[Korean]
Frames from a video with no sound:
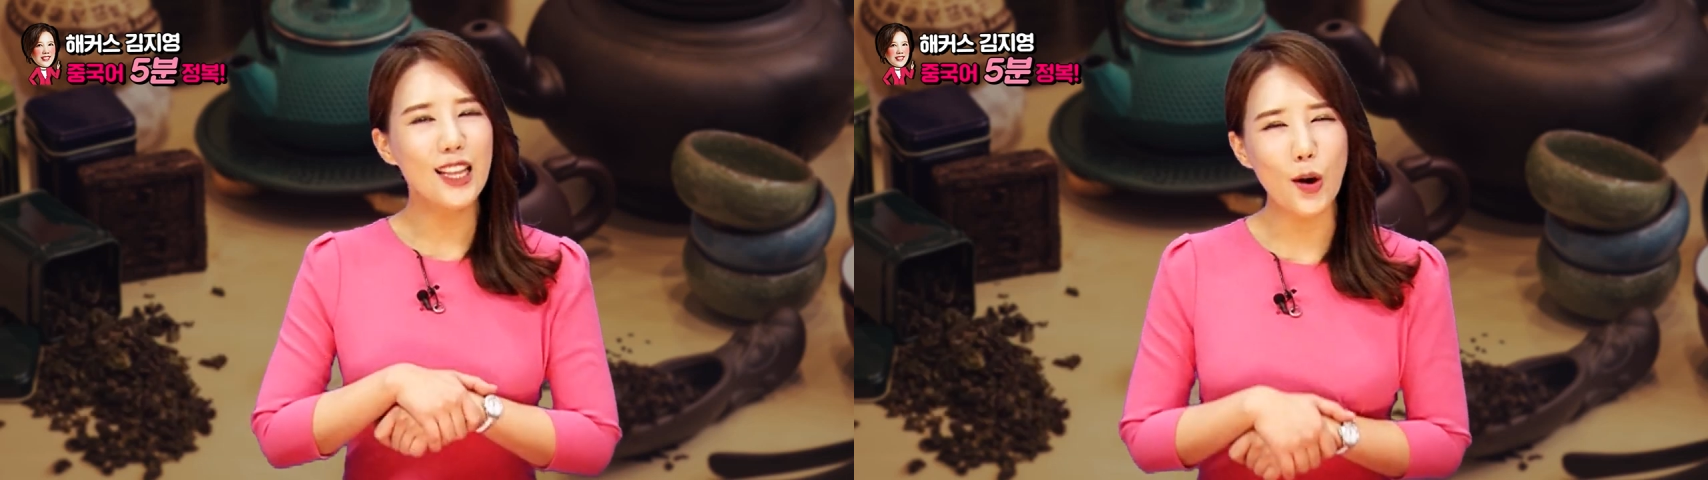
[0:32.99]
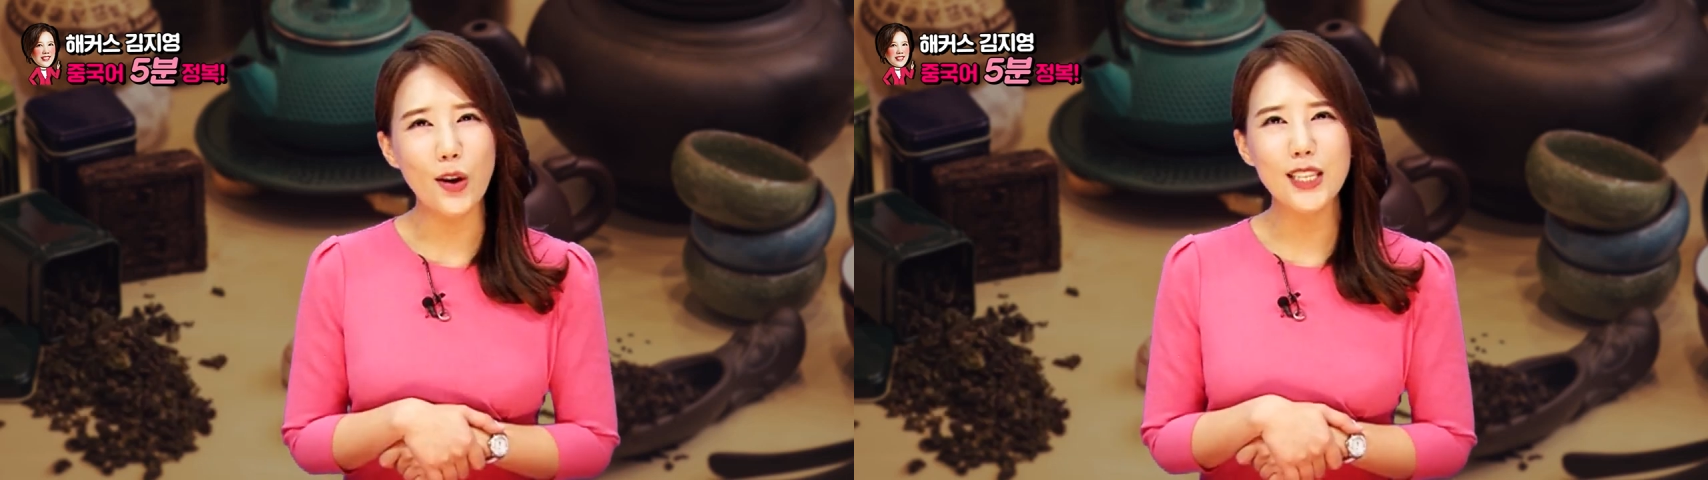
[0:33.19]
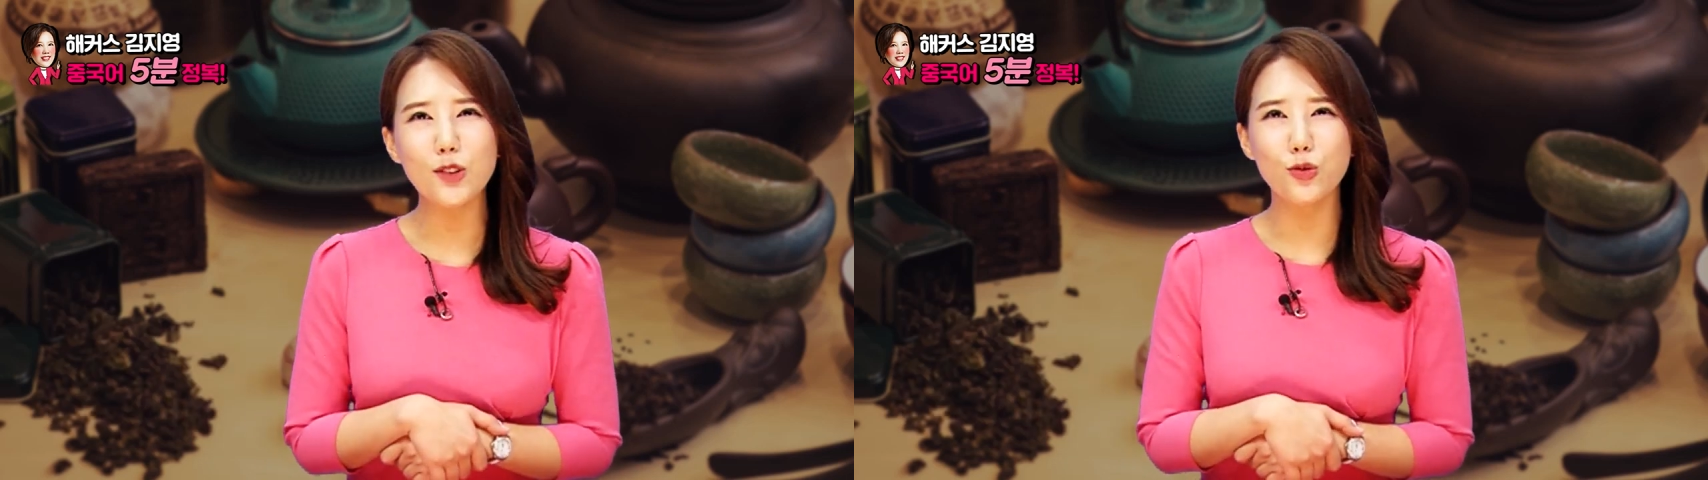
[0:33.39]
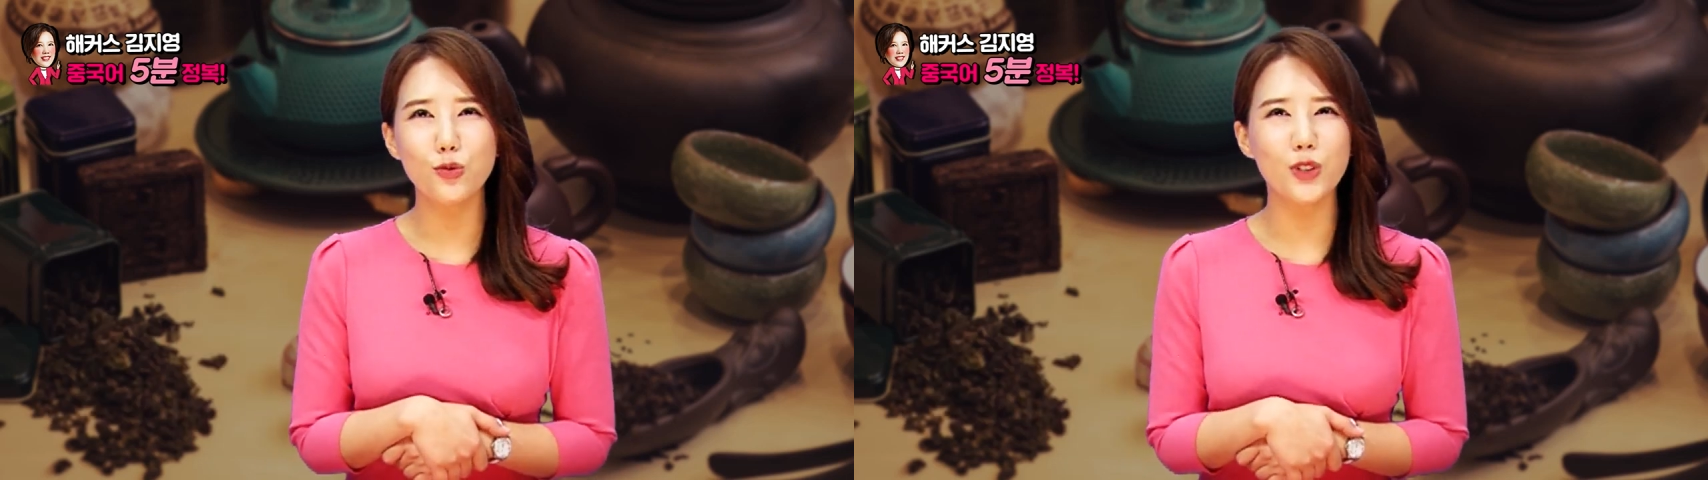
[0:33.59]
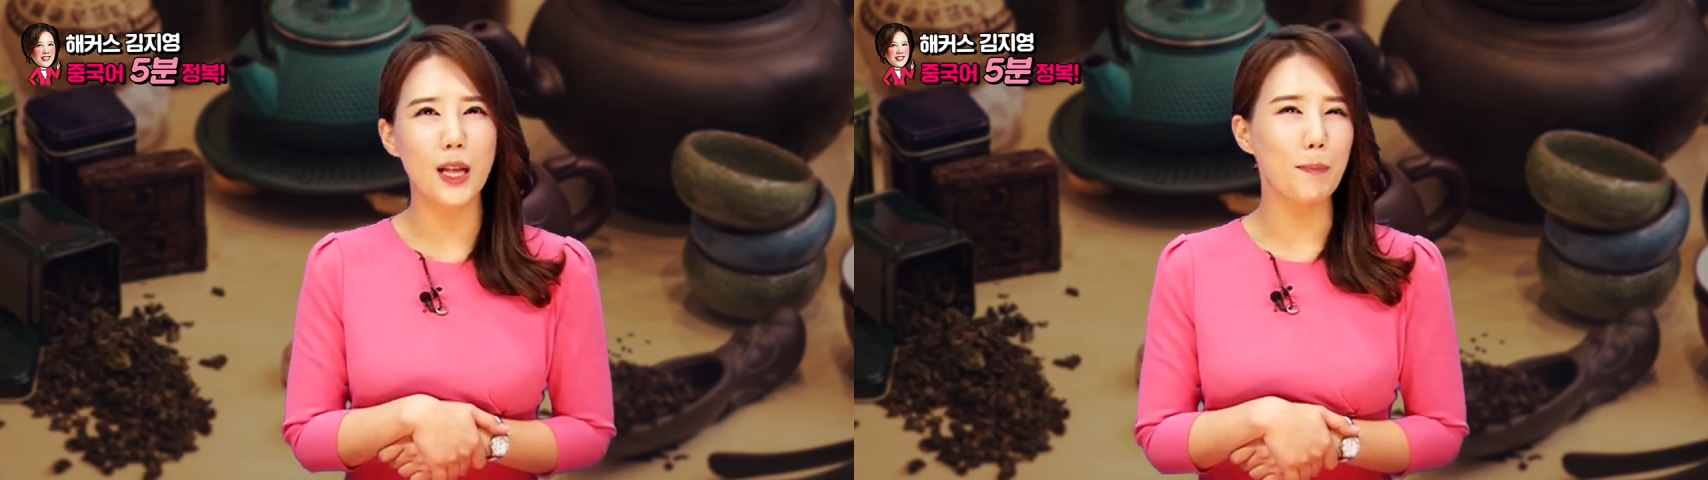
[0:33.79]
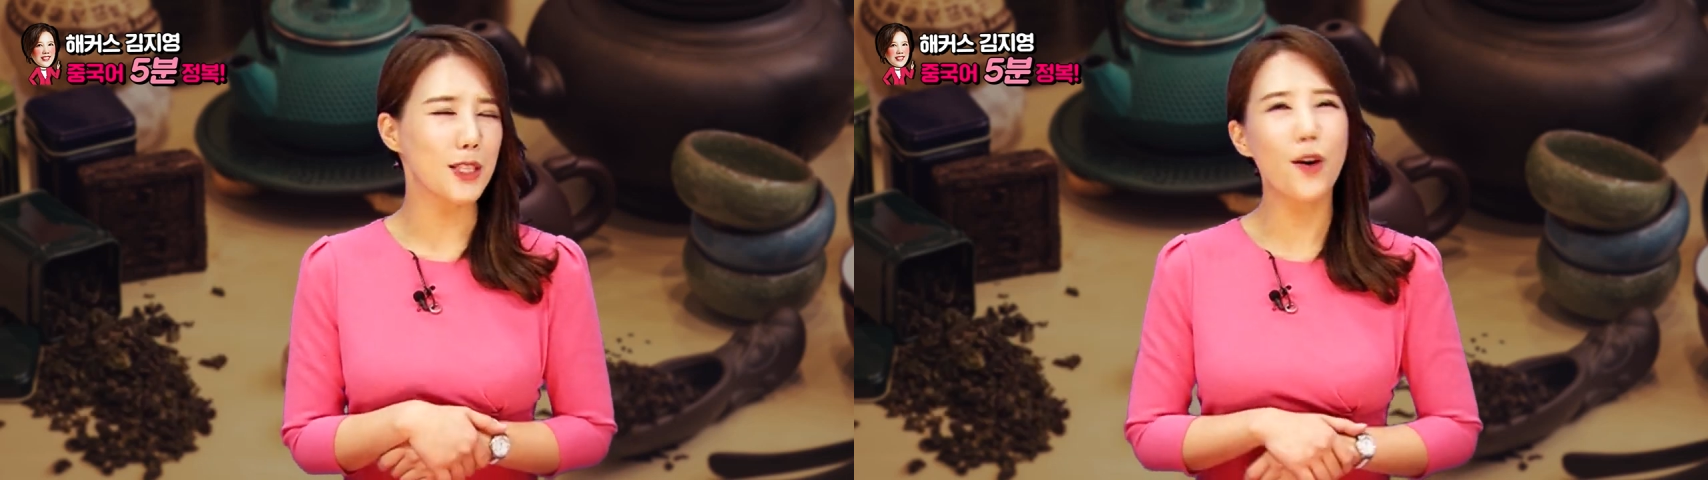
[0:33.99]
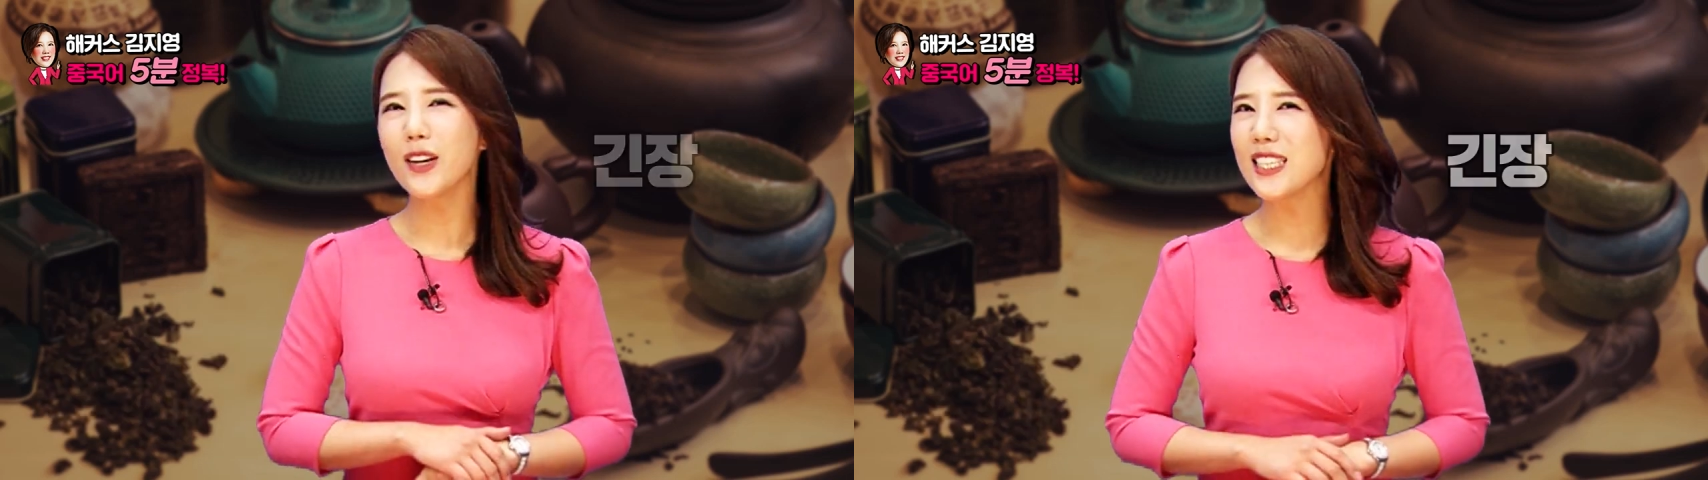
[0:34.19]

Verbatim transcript: 더 이상 중국인 앞에서